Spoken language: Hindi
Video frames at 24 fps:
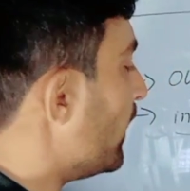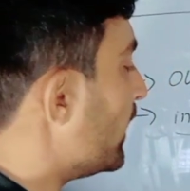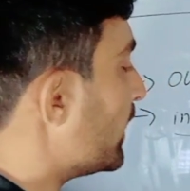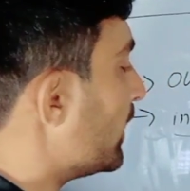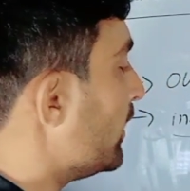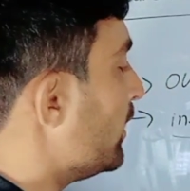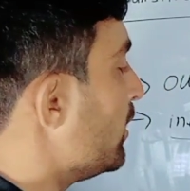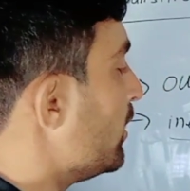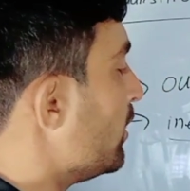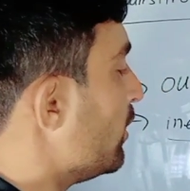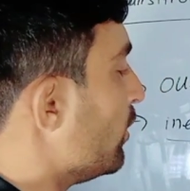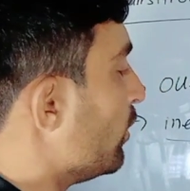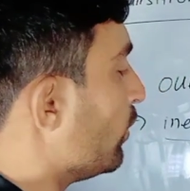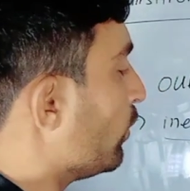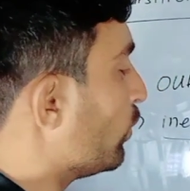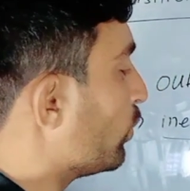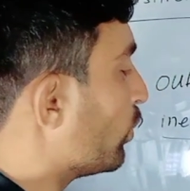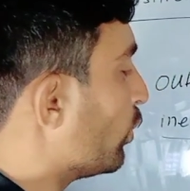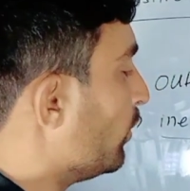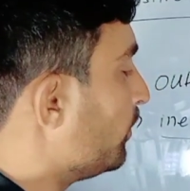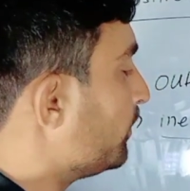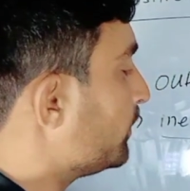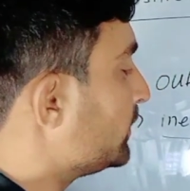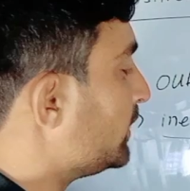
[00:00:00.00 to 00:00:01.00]
और
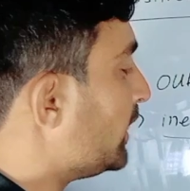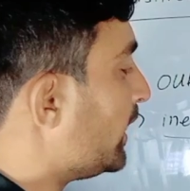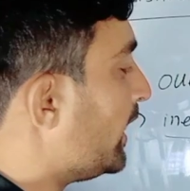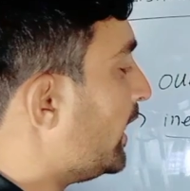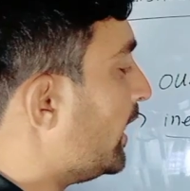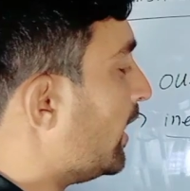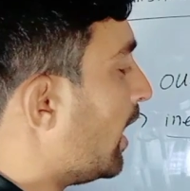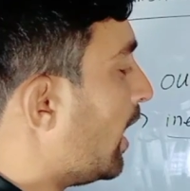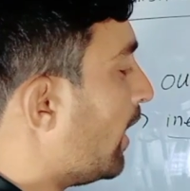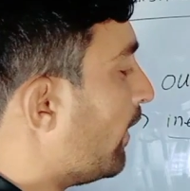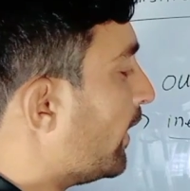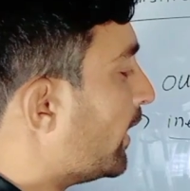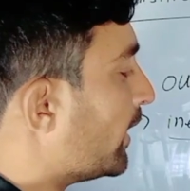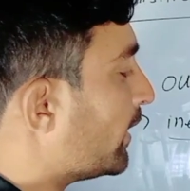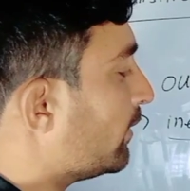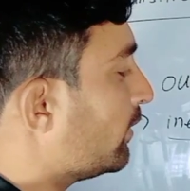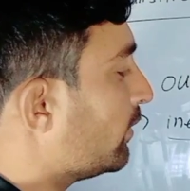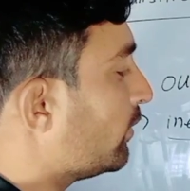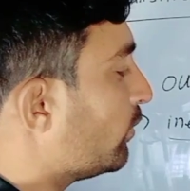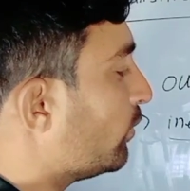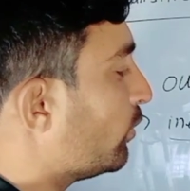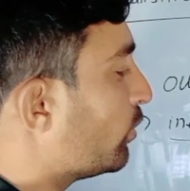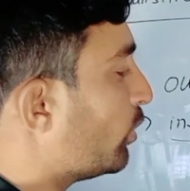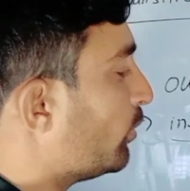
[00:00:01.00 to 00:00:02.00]
ग्रुप थ्री और
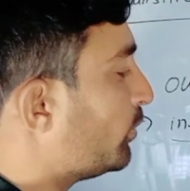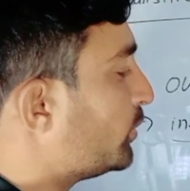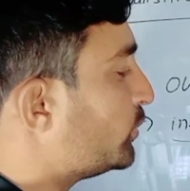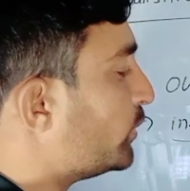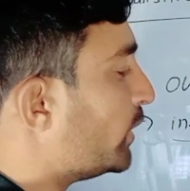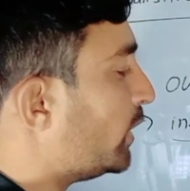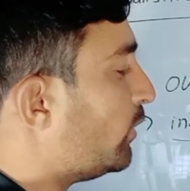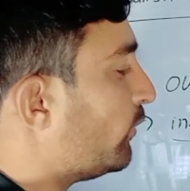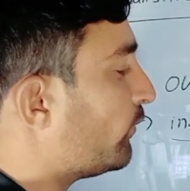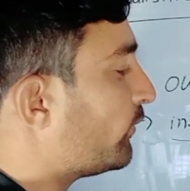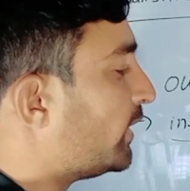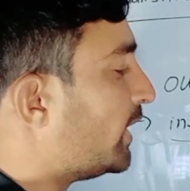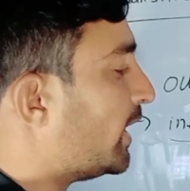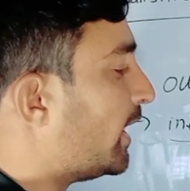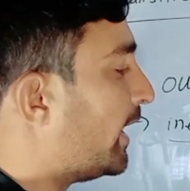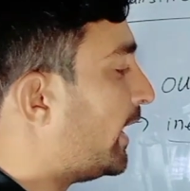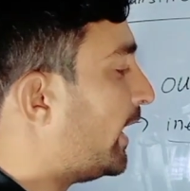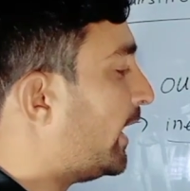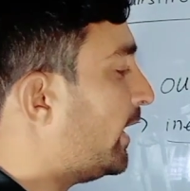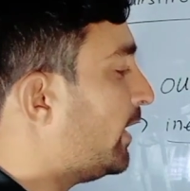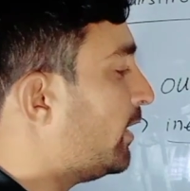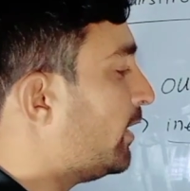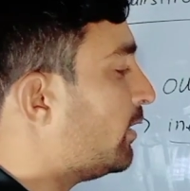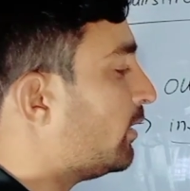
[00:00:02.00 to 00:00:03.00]
ग्रुप ट्वेल्व क्या
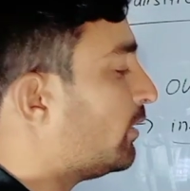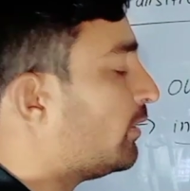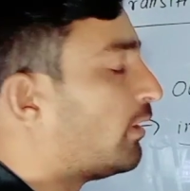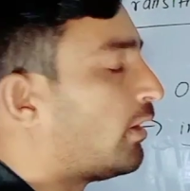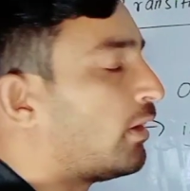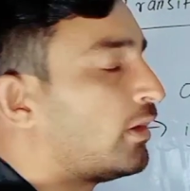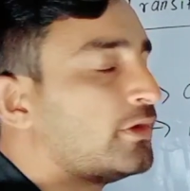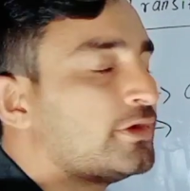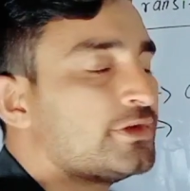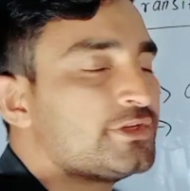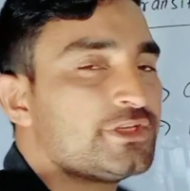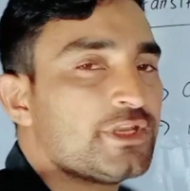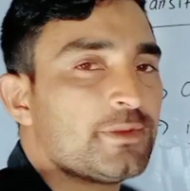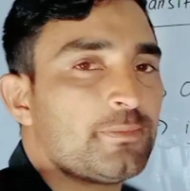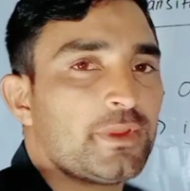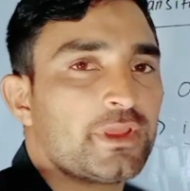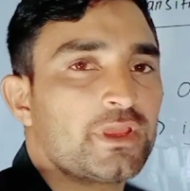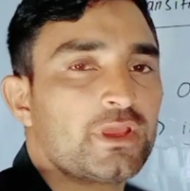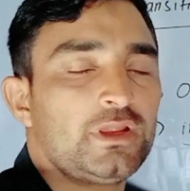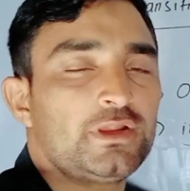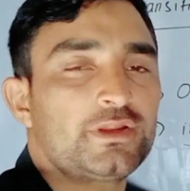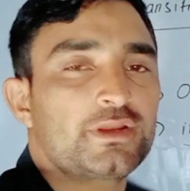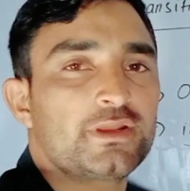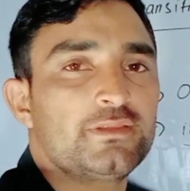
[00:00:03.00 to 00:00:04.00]
है नॉन
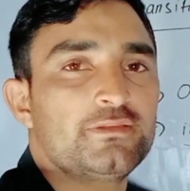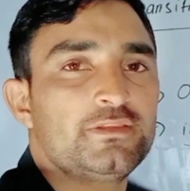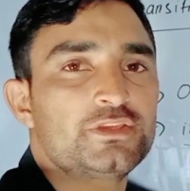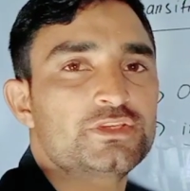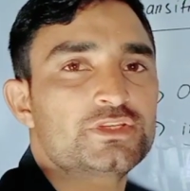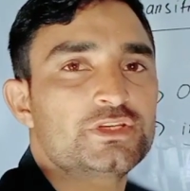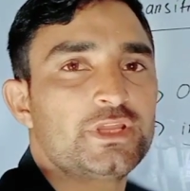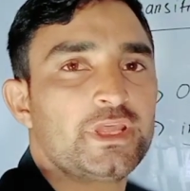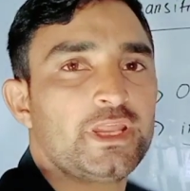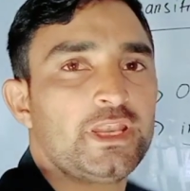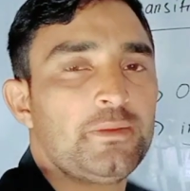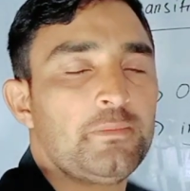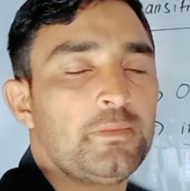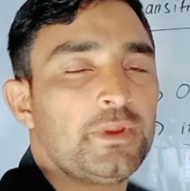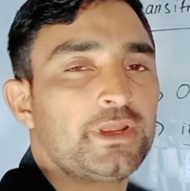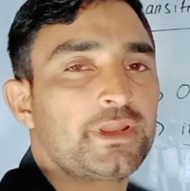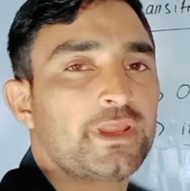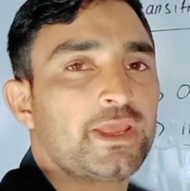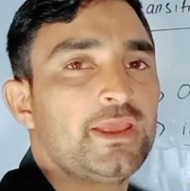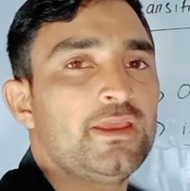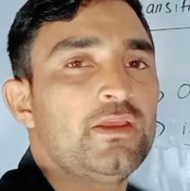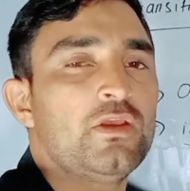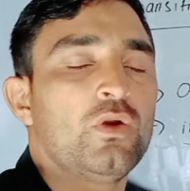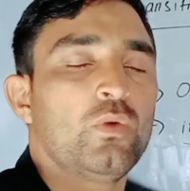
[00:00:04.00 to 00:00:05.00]
टिपिकल ट्रांजिशन
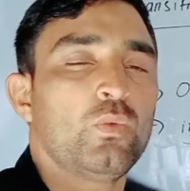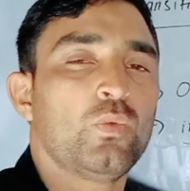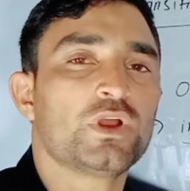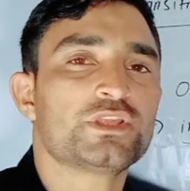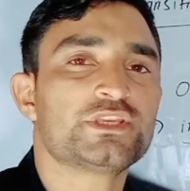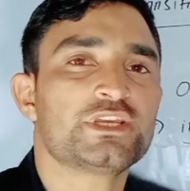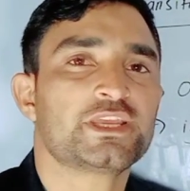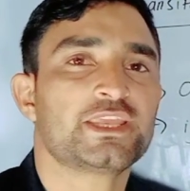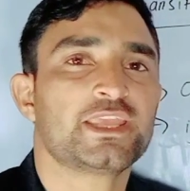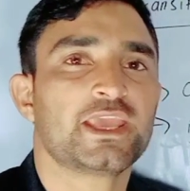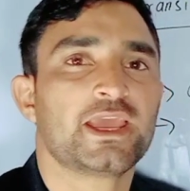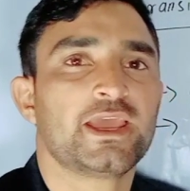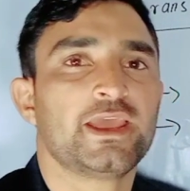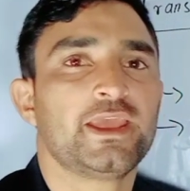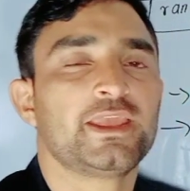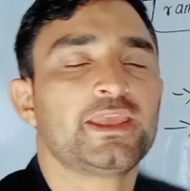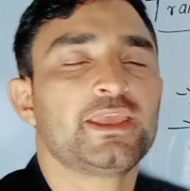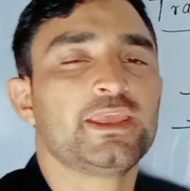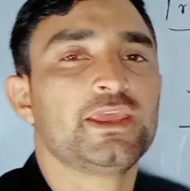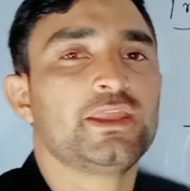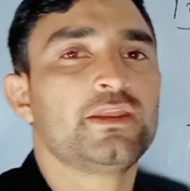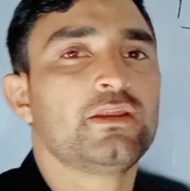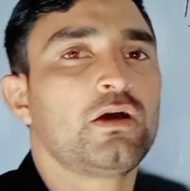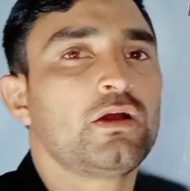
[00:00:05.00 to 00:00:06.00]
एलिमेंट है वजह क्या है
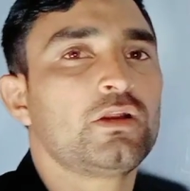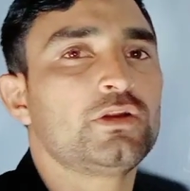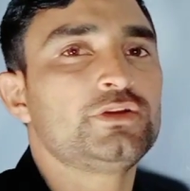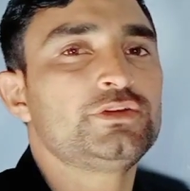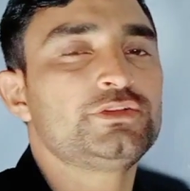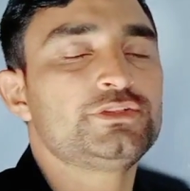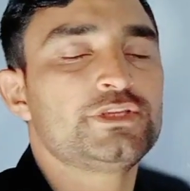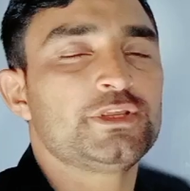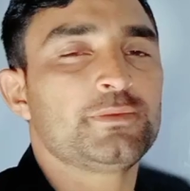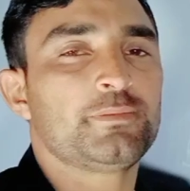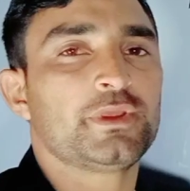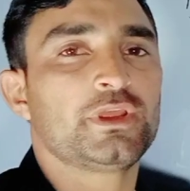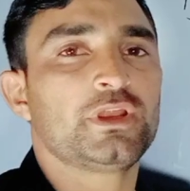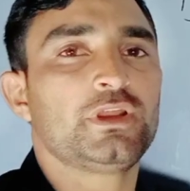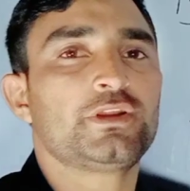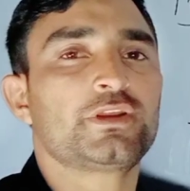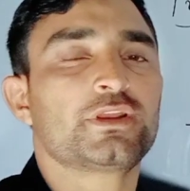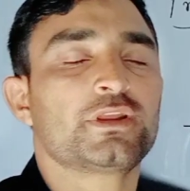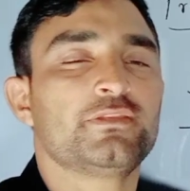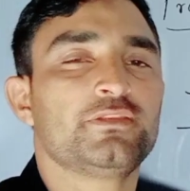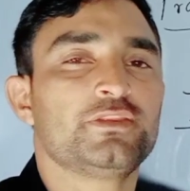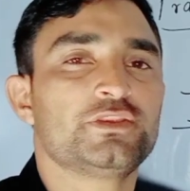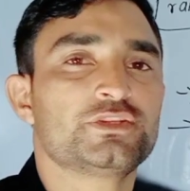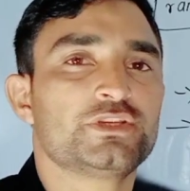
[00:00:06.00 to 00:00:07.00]
कि ये नॉन टिपिकल
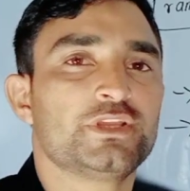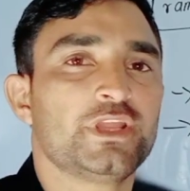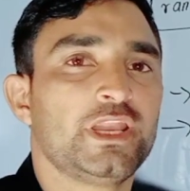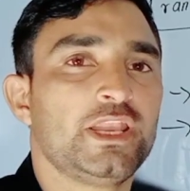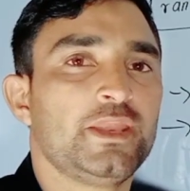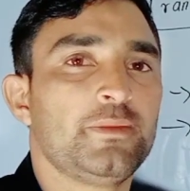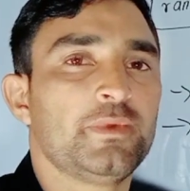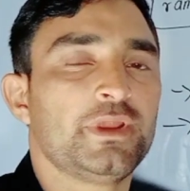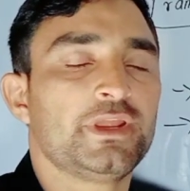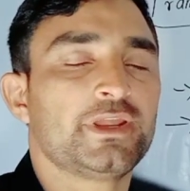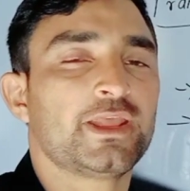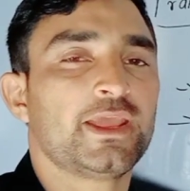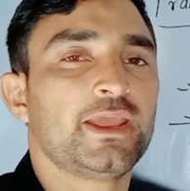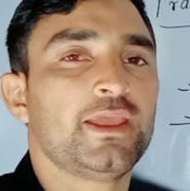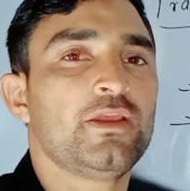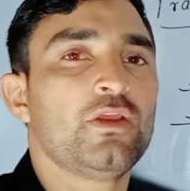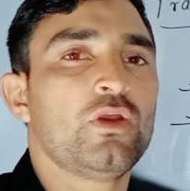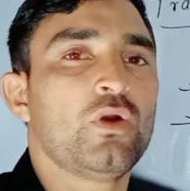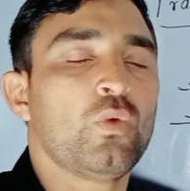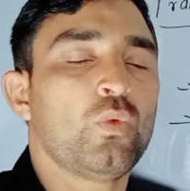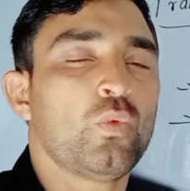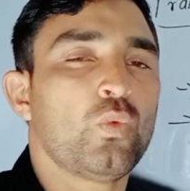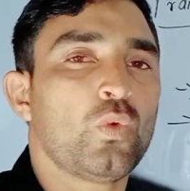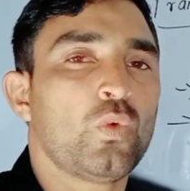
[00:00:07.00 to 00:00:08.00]
ट्रांजिशन एलिमेंट है
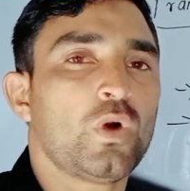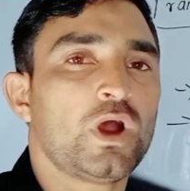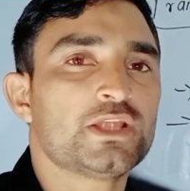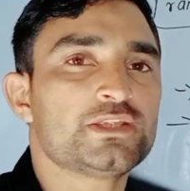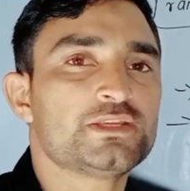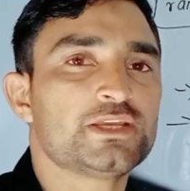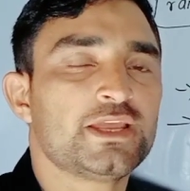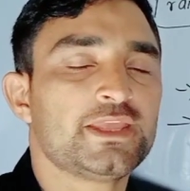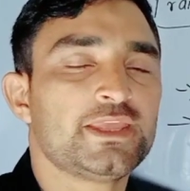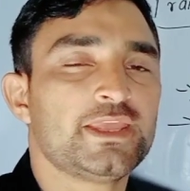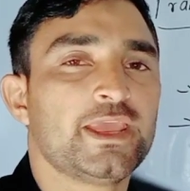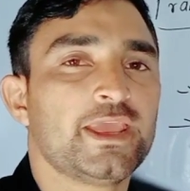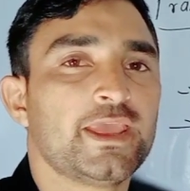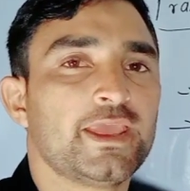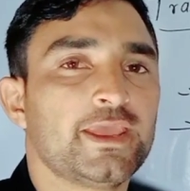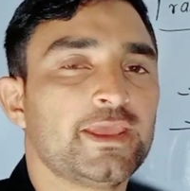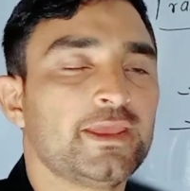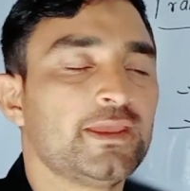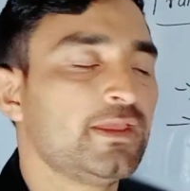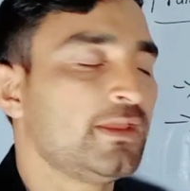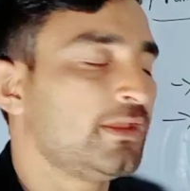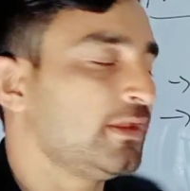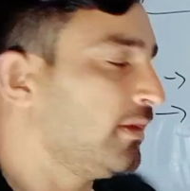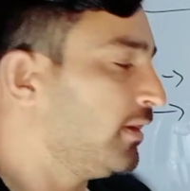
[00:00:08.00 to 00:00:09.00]
वजह यह है